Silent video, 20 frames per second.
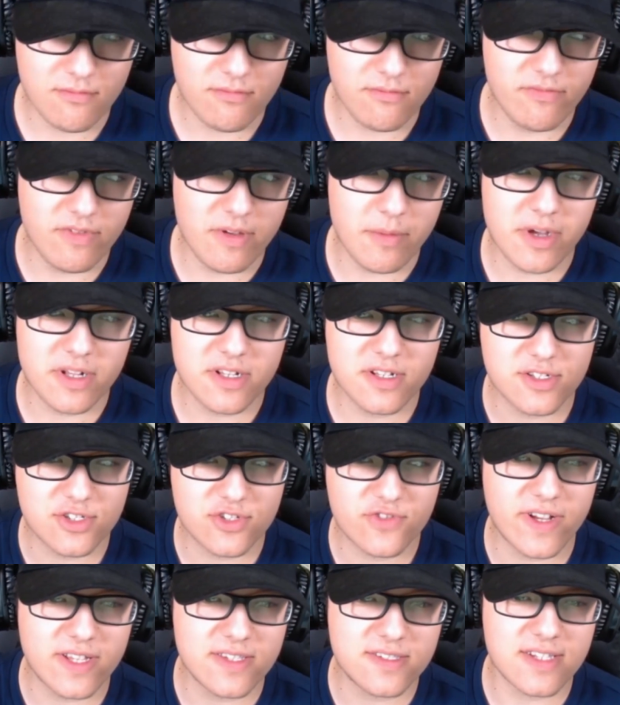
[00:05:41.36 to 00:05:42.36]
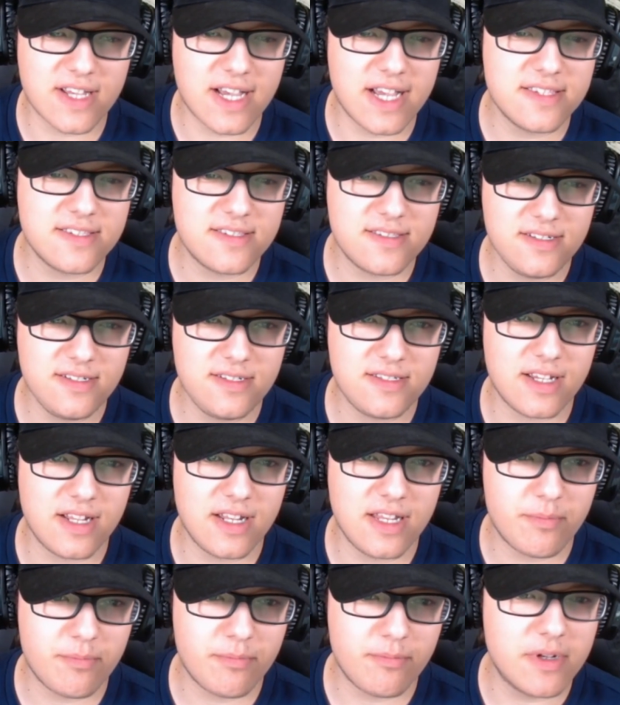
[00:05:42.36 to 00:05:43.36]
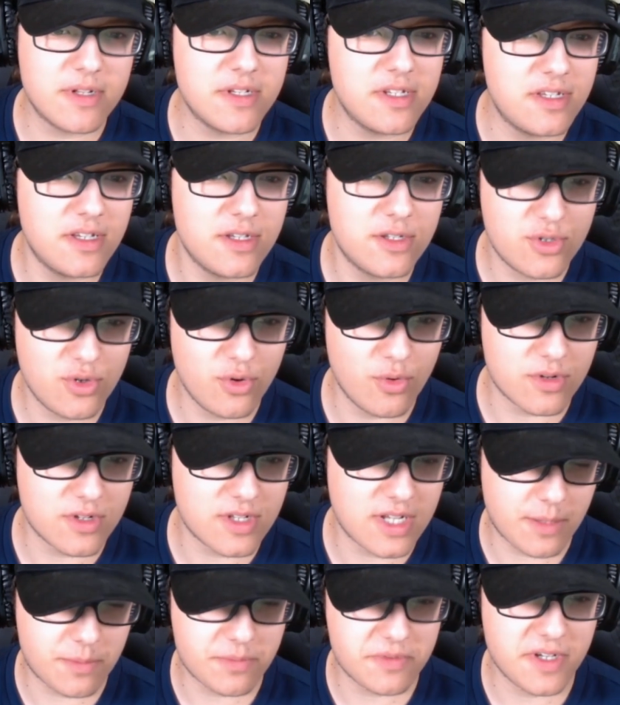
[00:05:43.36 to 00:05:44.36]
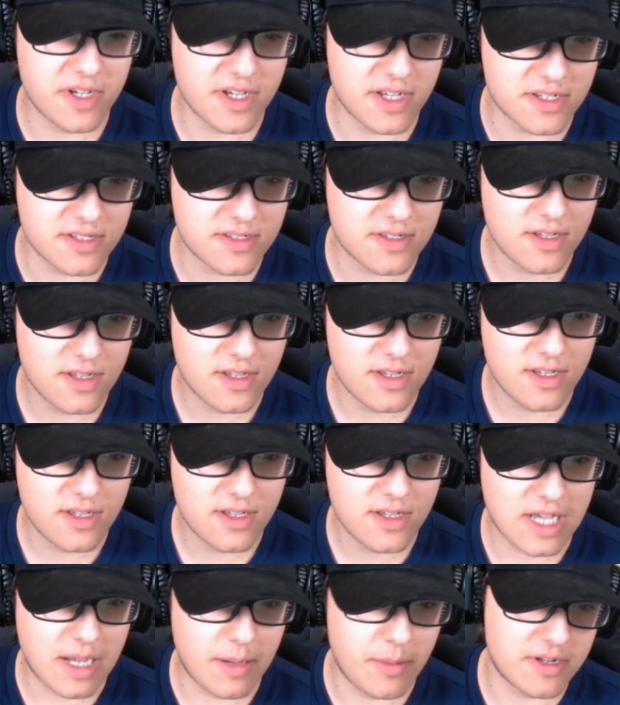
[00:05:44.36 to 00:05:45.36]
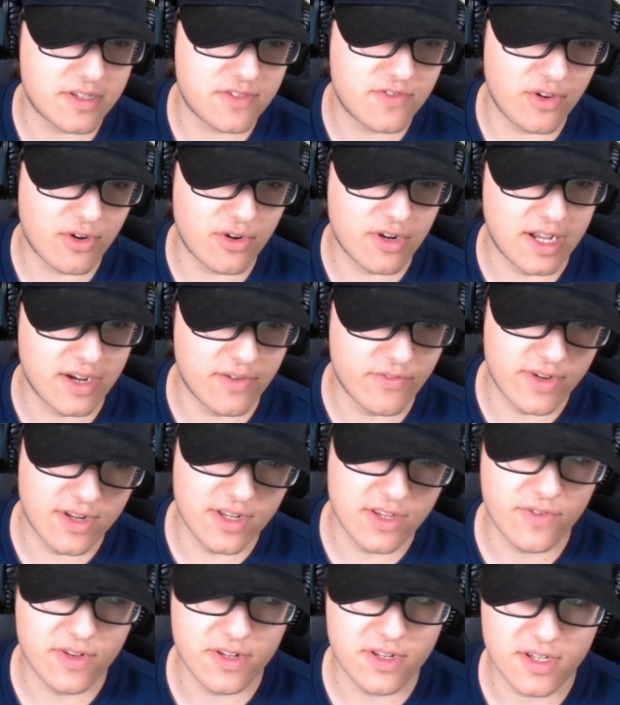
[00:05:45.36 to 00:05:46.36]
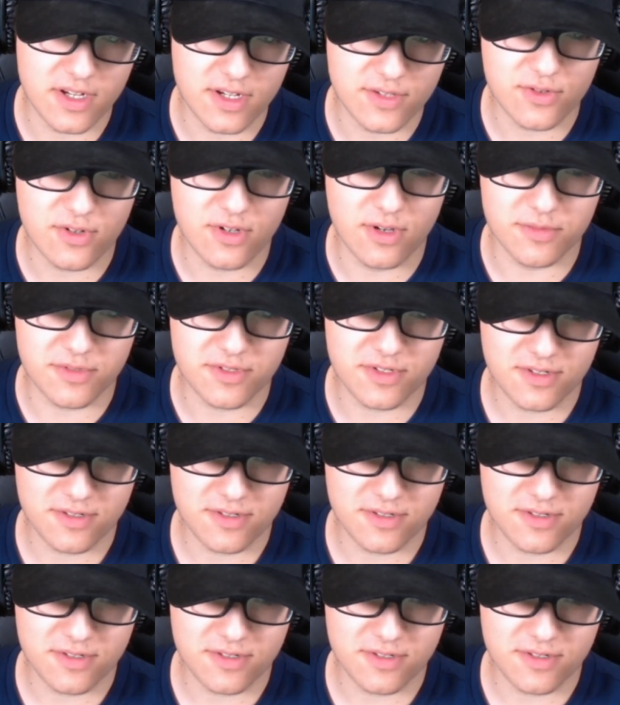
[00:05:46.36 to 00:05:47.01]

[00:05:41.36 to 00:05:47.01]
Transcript: wenn man den Schwanz einzieht, erlebt man nie den Tod. Da habt ihr recht. Aber das wäre auch langweilig, wenn ich. Also kommt.